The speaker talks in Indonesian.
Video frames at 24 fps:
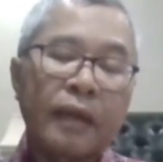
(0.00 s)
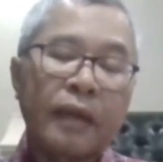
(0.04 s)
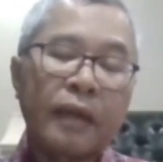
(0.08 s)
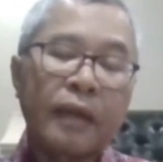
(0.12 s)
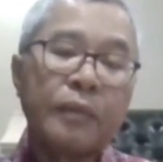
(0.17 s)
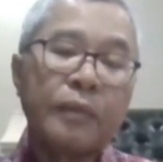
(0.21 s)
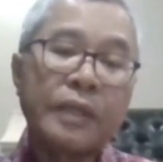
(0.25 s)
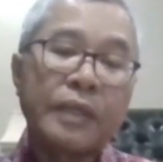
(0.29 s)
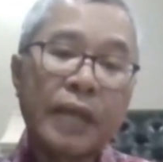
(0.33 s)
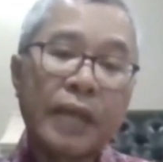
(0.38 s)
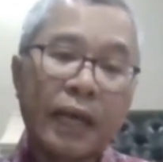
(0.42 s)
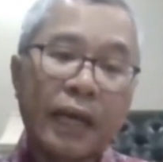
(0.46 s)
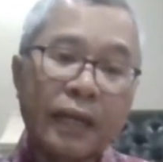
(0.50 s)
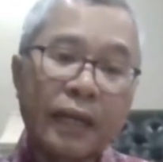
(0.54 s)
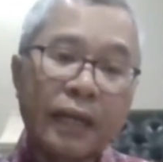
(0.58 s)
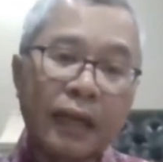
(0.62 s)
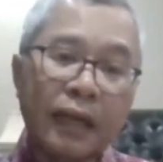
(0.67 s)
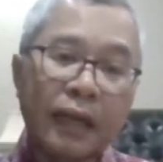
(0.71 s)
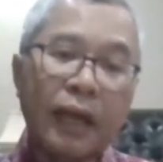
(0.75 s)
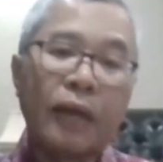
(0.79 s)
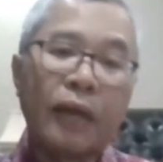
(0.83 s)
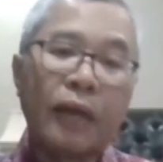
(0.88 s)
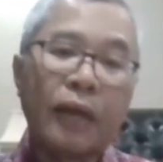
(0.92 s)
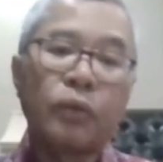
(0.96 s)
kebijakan
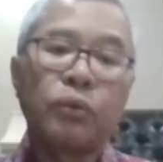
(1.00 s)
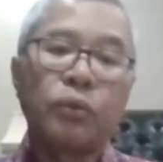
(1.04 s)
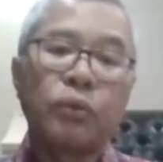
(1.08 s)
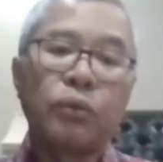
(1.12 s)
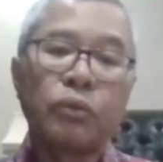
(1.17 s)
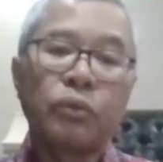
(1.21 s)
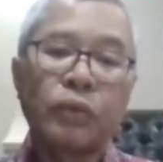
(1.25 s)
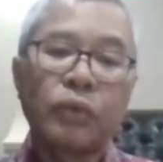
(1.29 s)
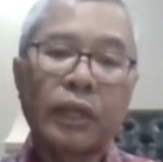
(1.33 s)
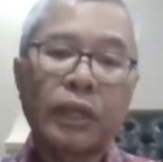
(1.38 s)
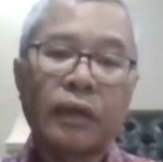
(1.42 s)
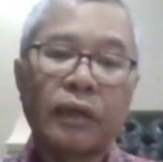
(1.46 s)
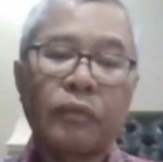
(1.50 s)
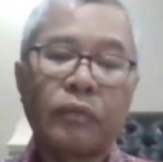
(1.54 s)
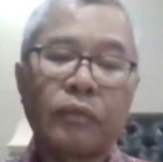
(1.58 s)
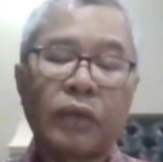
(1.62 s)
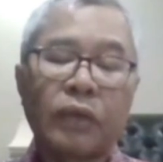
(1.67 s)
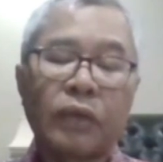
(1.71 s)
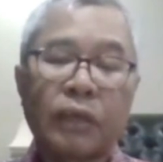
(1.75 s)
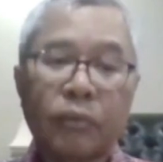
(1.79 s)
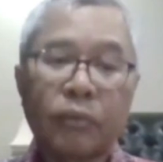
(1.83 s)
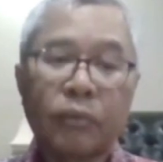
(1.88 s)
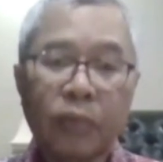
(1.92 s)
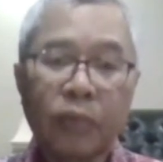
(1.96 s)
yang lalu
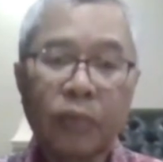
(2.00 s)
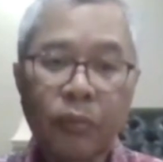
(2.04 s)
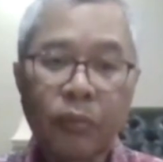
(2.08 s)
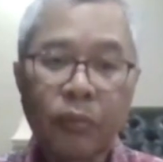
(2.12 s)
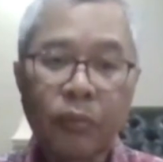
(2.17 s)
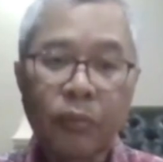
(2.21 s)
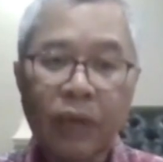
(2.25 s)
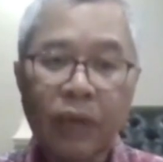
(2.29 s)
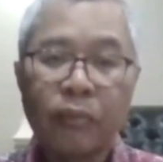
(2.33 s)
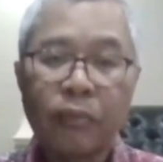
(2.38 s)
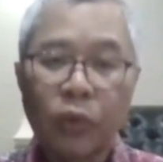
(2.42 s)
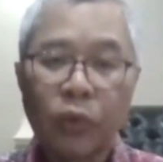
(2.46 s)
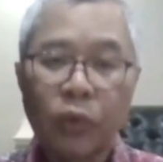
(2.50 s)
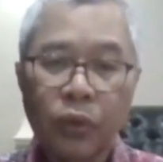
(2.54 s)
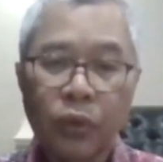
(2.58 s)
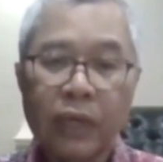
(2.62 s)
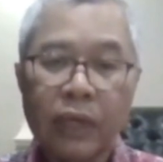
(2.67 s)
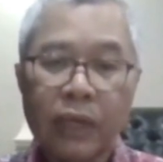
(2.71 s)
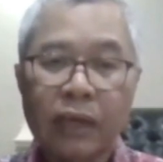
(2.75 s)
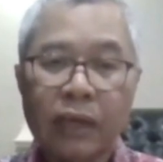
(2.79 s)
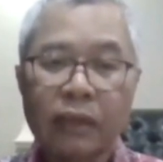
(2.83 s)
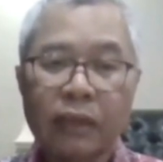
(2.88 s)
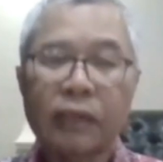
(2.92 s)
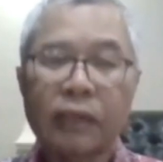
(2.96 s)
yang membuat
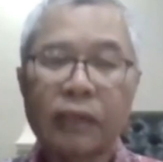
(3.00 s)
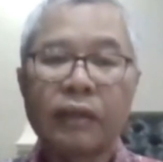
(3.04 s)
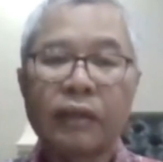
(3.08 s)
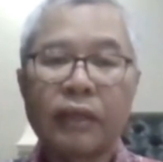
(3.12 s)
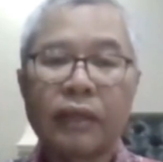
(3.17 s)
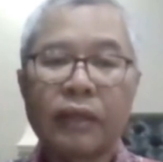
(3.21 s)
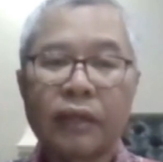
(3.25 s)
blunder